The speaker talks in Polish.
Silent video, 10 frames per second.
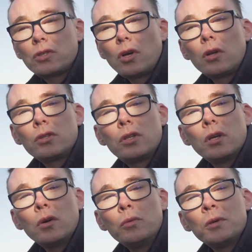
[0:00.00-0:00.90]
co
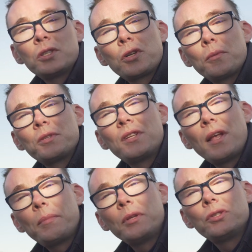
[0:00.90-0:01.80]
ty umiesz robić
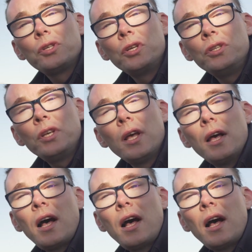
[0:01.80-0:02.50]
lepiej niż inni,